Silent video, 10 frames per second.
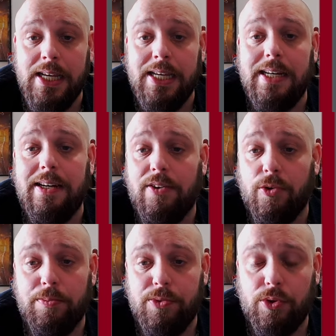Äh,
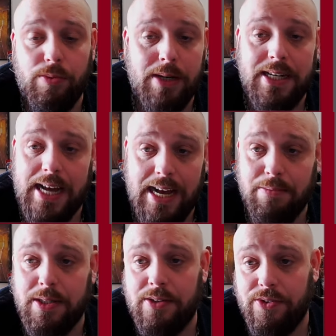oben drüber
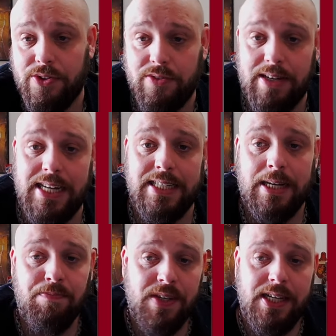Name und so weiter.
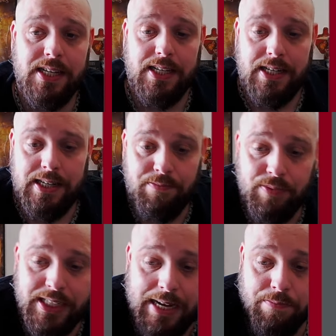Ähm,
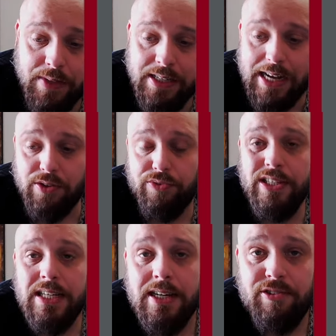ja, also
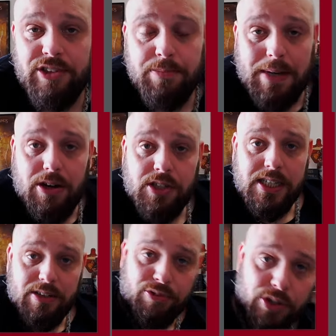viel, viel braucht ihr
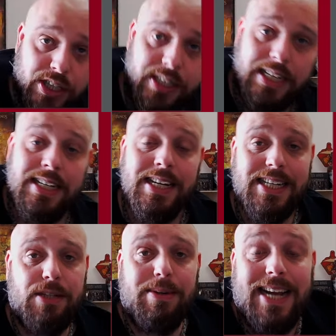dafür nicht, denn
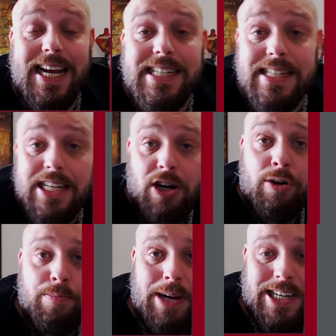deswegen heißt es ja
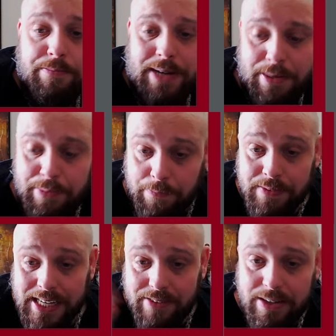auch Pen and Paper.
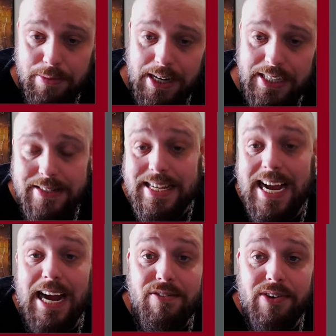Wir machen es der
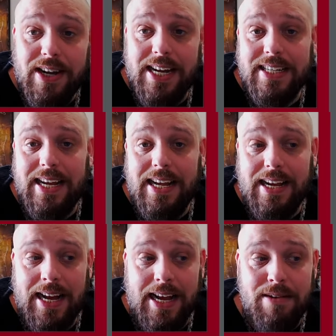Einfachheit
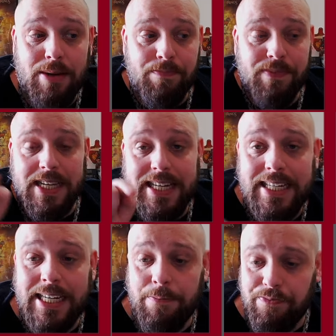halber
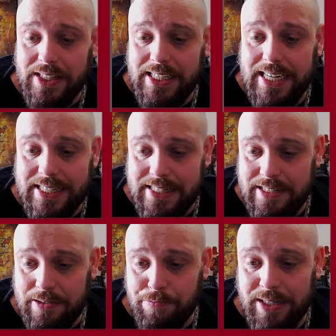hier jetzt
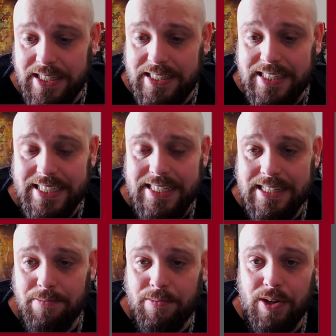mit
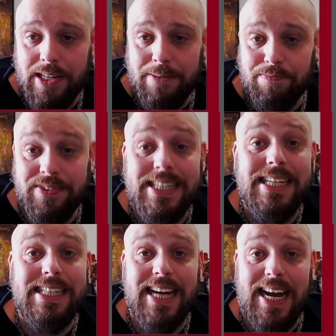diesem ähm,
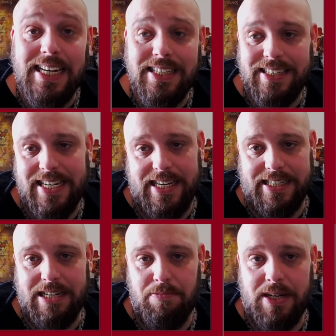digitalen
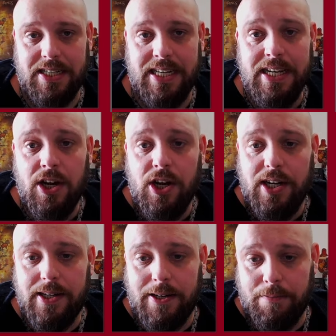Charakterblatt.
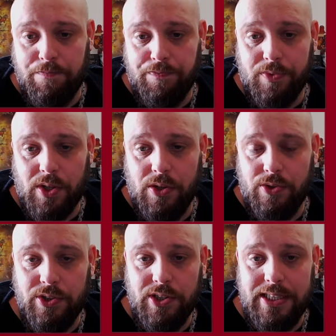Ähm,
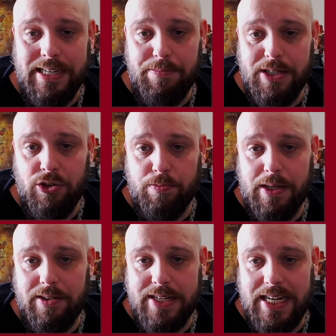und ich habe mir jetzt schon ein
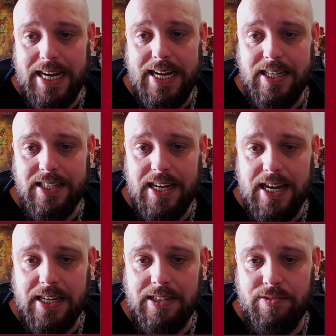paar Sachen
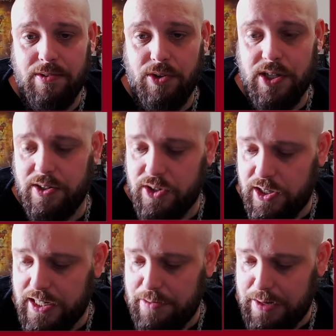eingetragen. Wir wollen einen
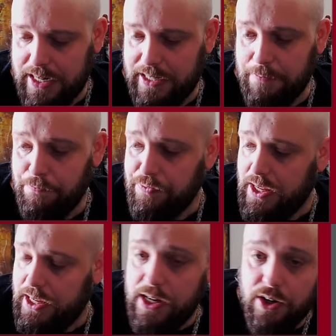Söldner machen.
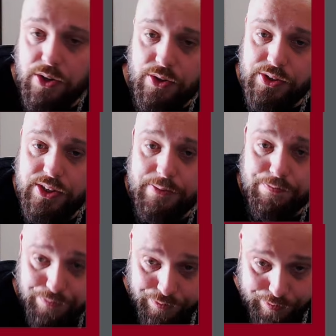Und
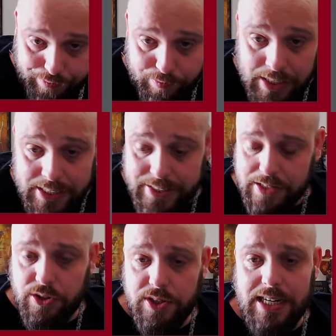dieser
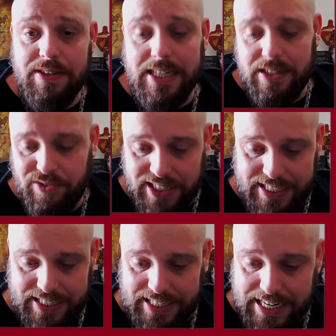Söldner wird jetzt
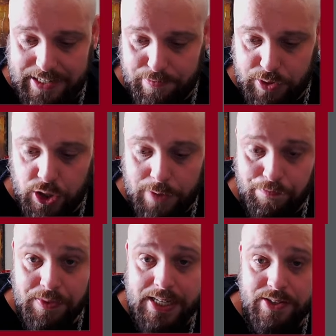Fähigkeiten bekommen.
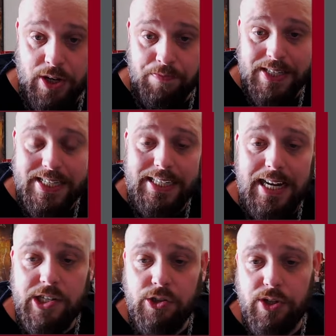So, ich erkläre
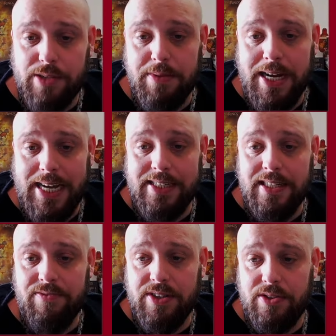euch kurz mal
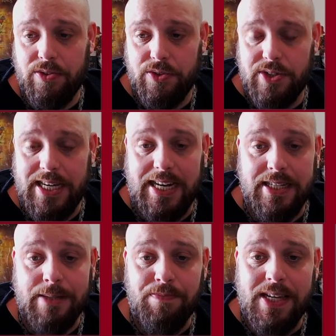Handeln, Wissen und Soziales.